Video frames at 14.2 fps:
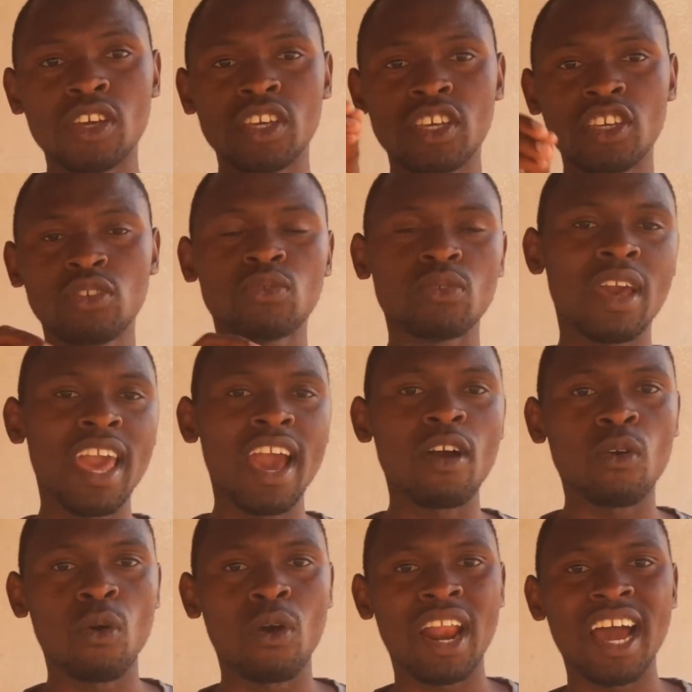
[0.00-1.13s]
Isso é
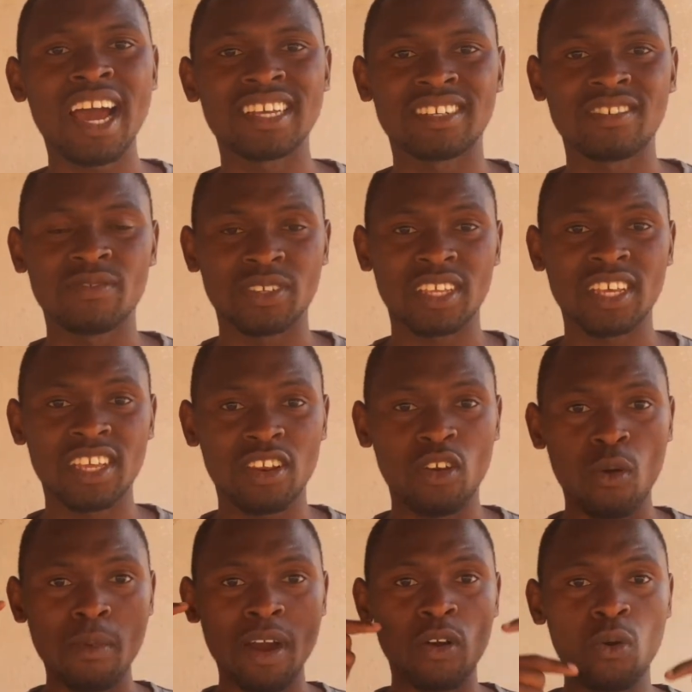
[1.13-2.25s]
ancoragem. Você criou
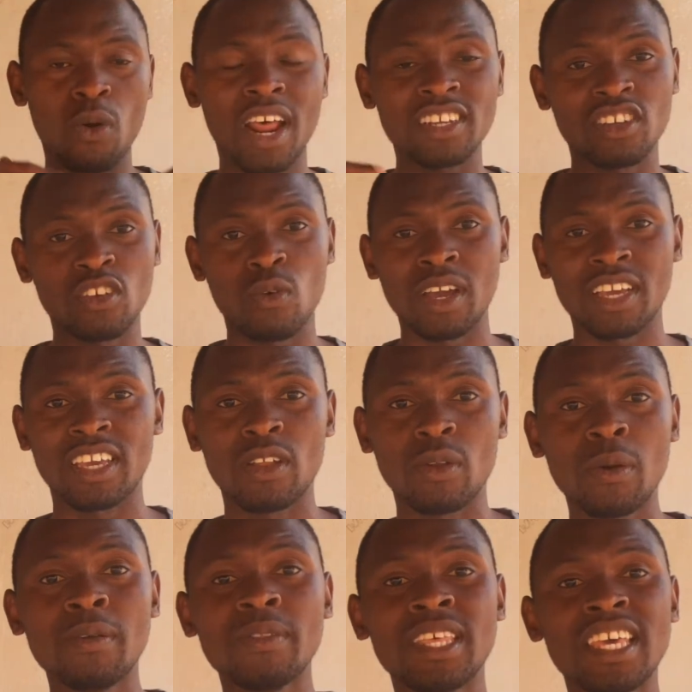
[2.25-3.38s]
uma ancoragem com aquilo
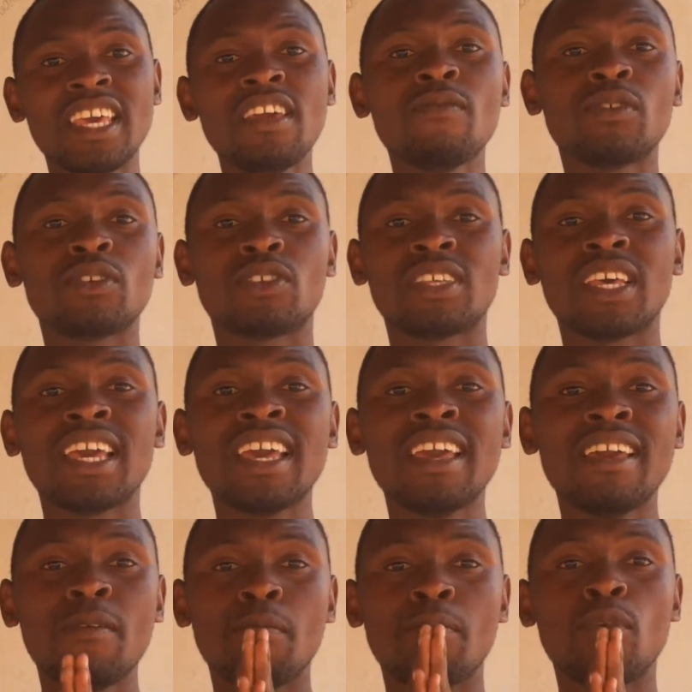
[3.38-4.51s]
e você
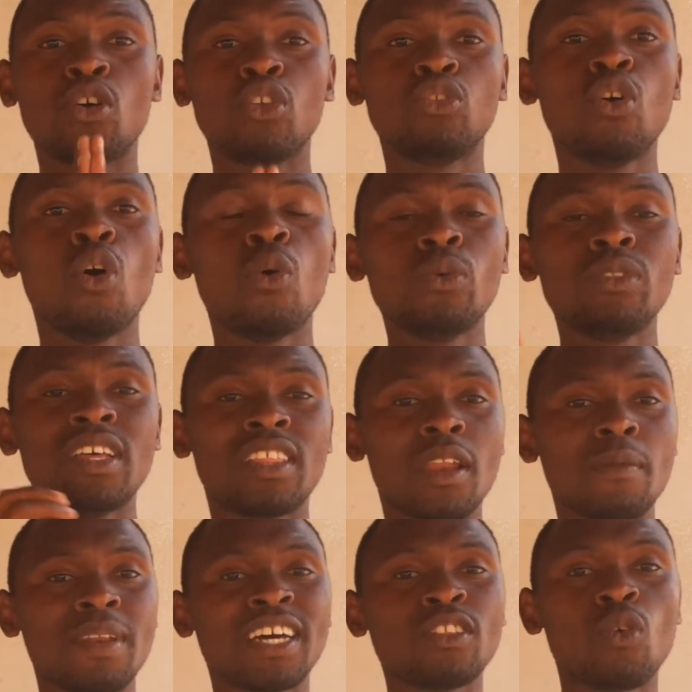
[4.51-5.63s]
moldou um
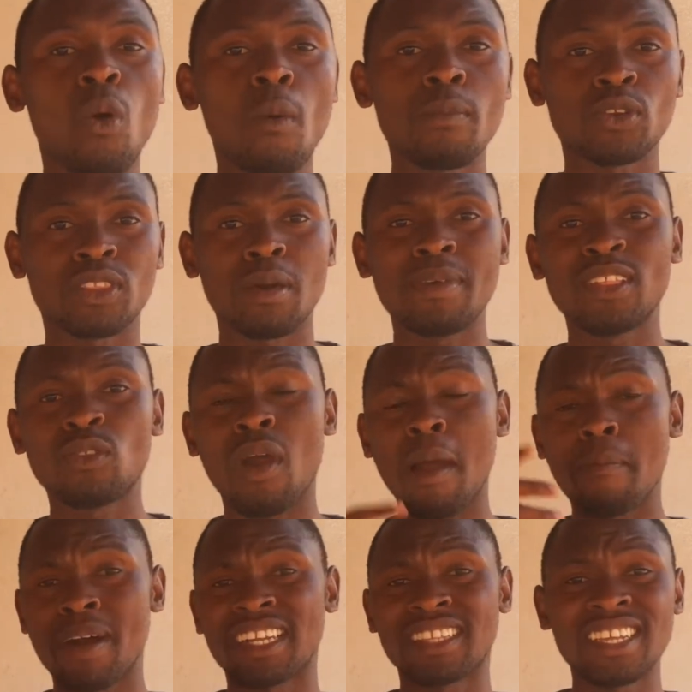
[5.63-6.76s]
determinado comportamento a
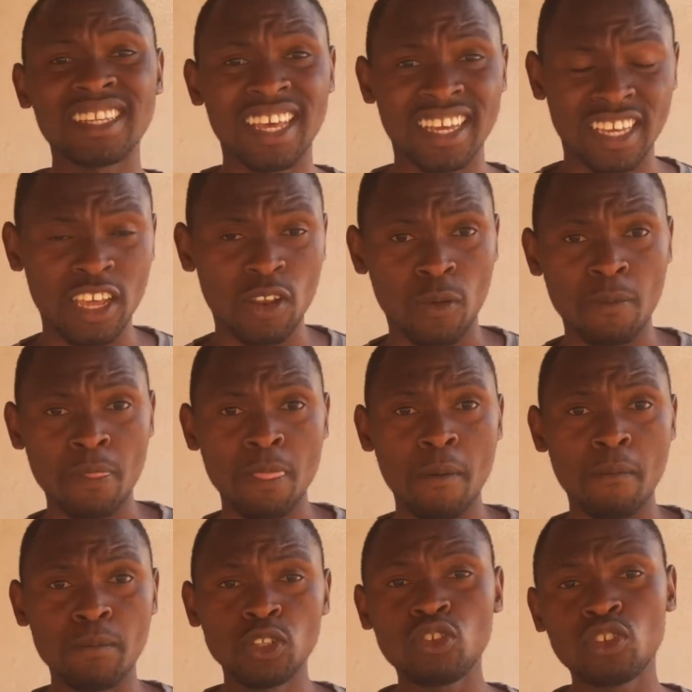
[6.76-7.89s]
partir daquilo.
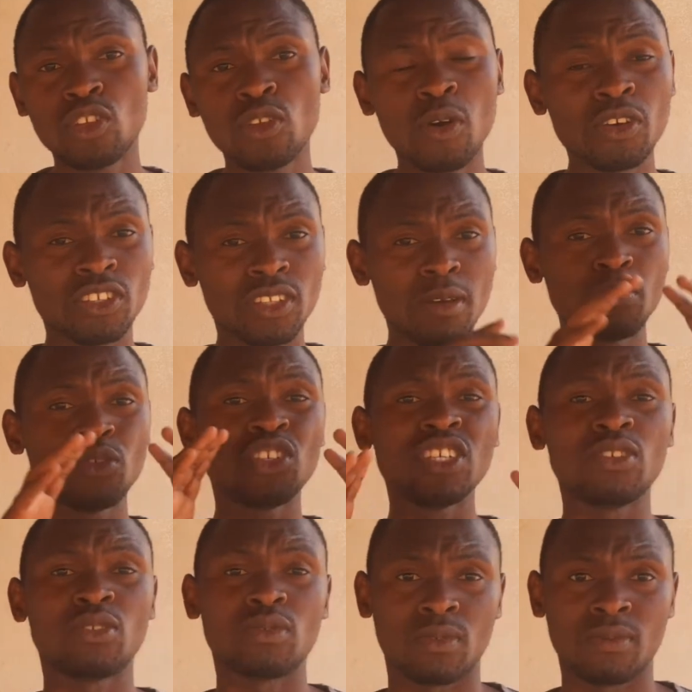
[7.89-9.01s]
Muitos de nós temos
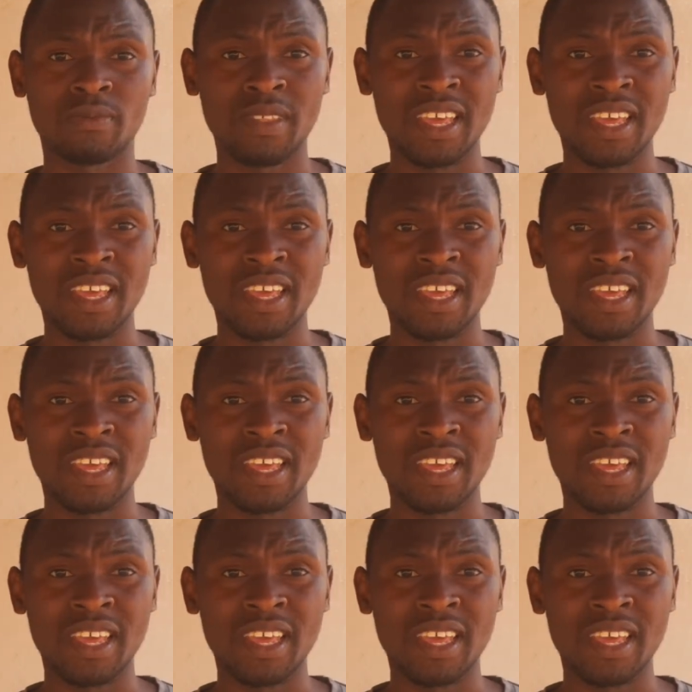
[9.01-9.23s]
isso.